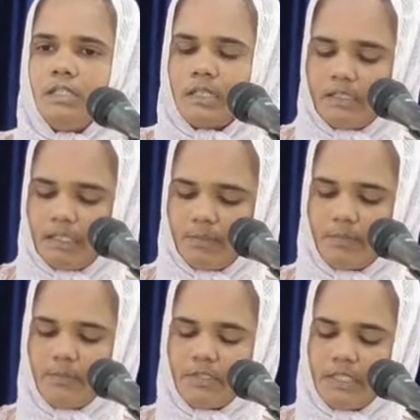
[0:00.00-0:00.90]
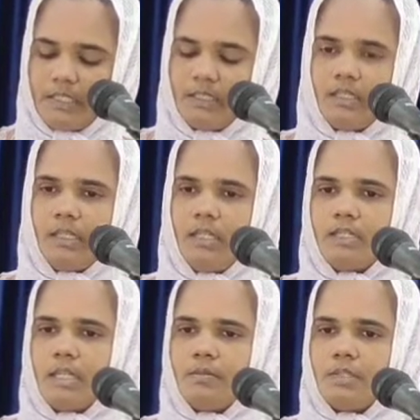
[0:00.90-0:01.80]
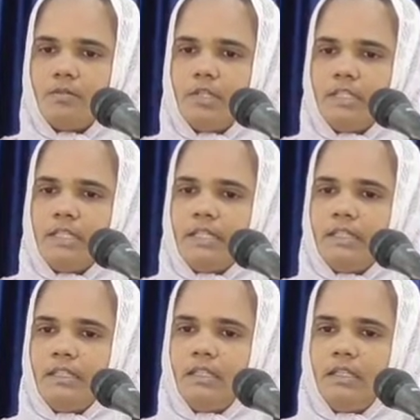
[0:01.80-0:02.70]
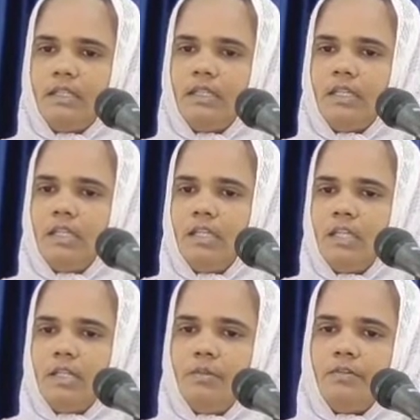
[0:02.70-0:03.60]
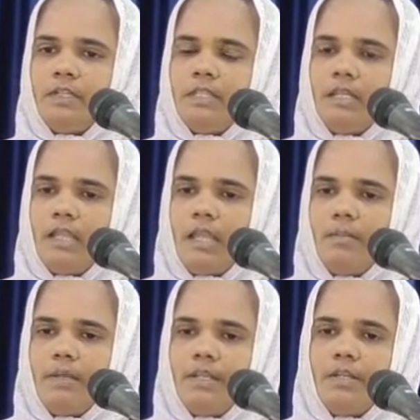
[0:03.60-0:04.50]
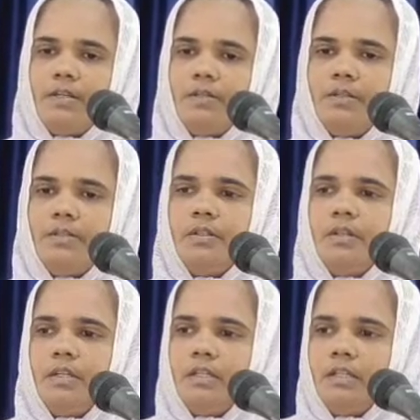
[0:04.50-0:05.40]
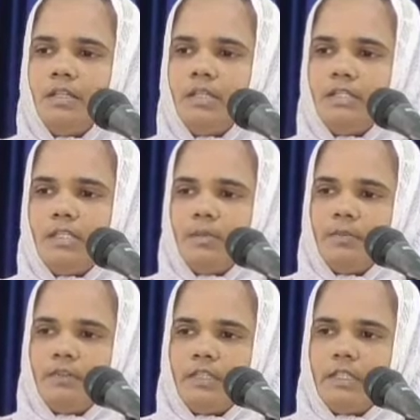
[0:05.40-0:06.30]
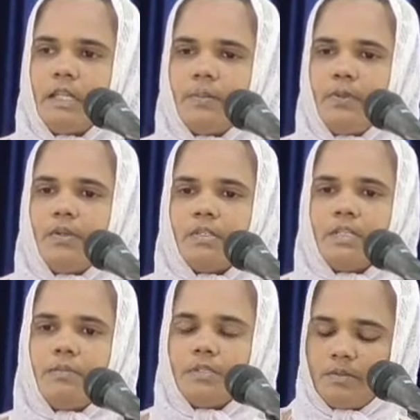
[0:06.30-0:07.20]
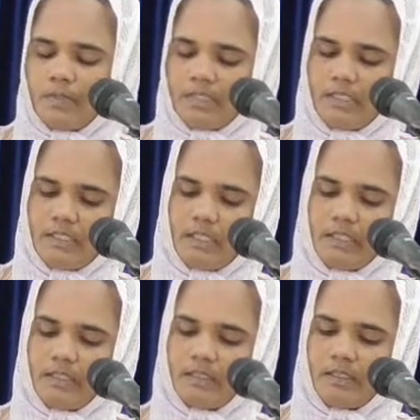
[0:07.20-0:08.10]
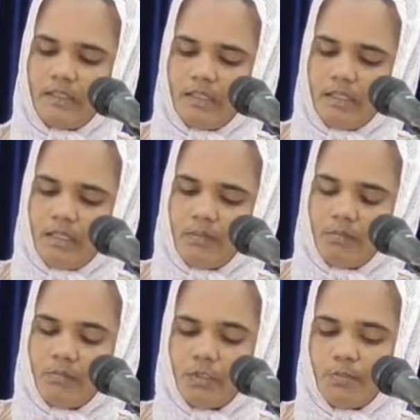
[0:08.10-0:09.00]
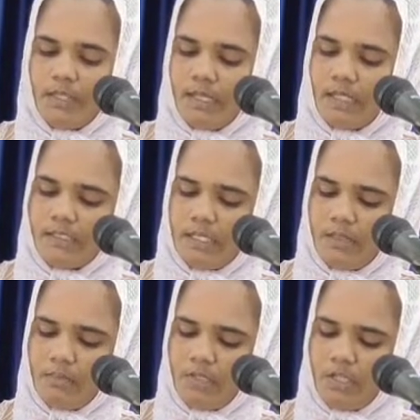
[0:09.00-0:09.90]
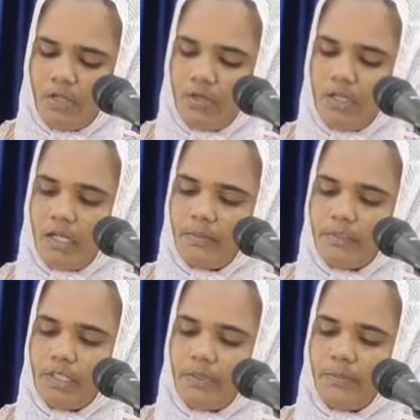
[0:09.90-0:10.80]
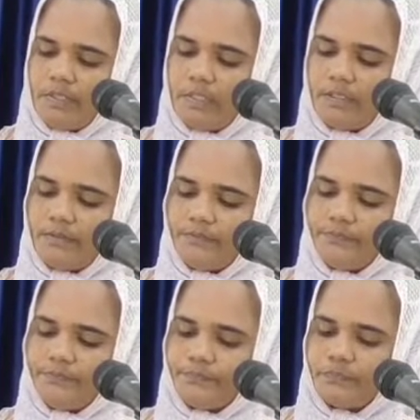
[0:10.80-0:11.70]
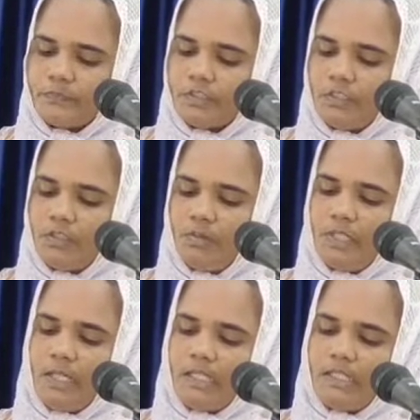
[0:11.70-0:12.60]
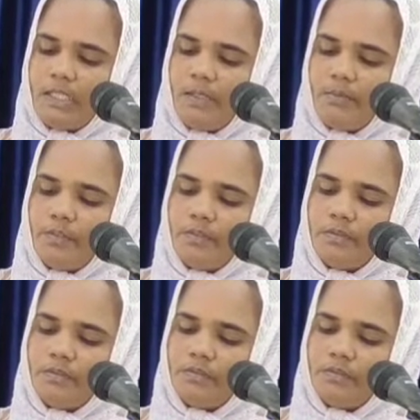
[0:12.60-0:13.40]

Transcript: ఈ సందర్భము జరిగింది ఏ సంవత్సరంలో జరిగింది ఎనిమిది వందల యాభై రెండు నుంచి ఎనిమిది వందల నలభై ఒక సంవత్సరం మధ్య జరిగింది తొమ్మిదో అధ్యాయంలో యహోరాము చనిపోతాడు తొమ్మిదో అధ్యాయము